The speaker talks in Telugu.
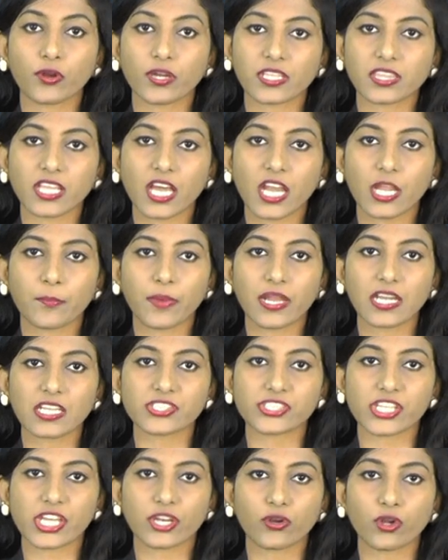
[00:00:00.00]
కొనతాలపల్లి
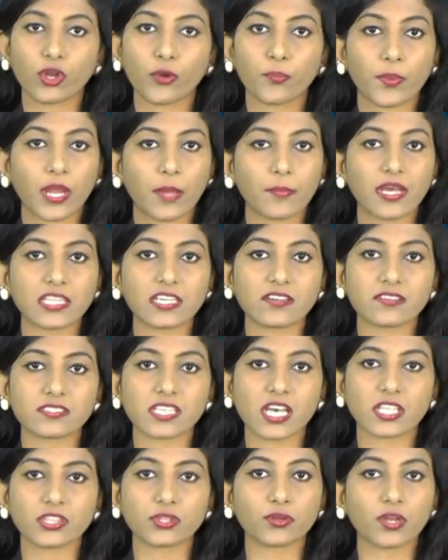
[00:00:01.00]
చెరువులో
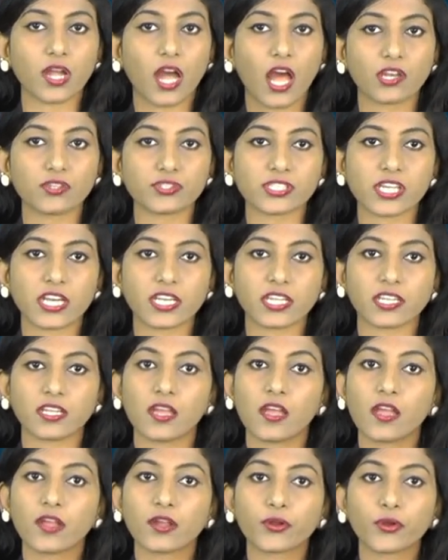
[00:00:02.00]
ప్రమాదవశాత్తు కాలు జారి
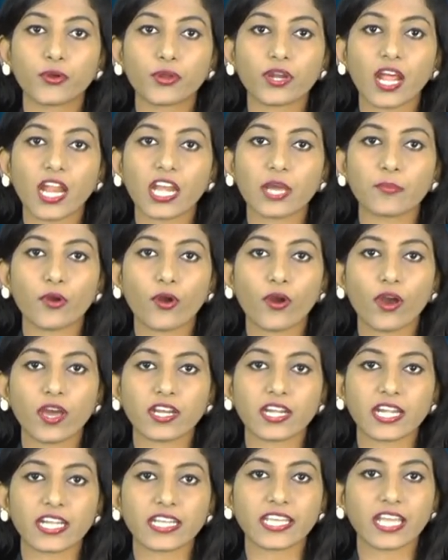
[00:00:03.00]
గుర్రాల
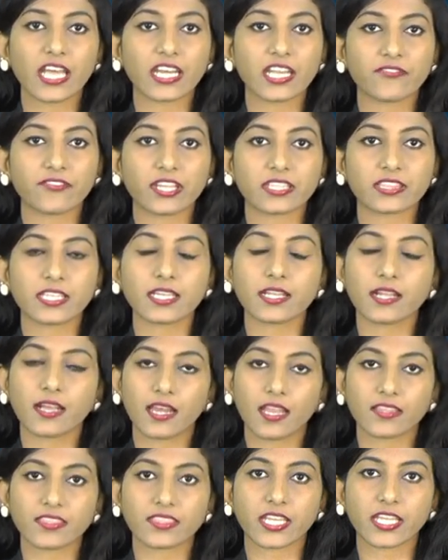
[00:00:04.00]
మోహన్ రెడ్డి అనే వ్యక్తి
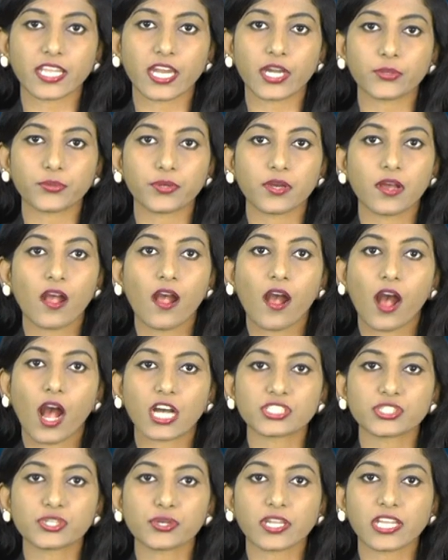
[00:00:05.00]
గల్లంతయ్యాడు
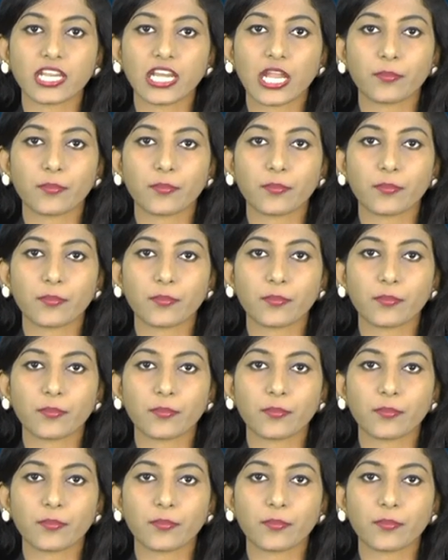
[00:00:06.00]
ఆచూకీ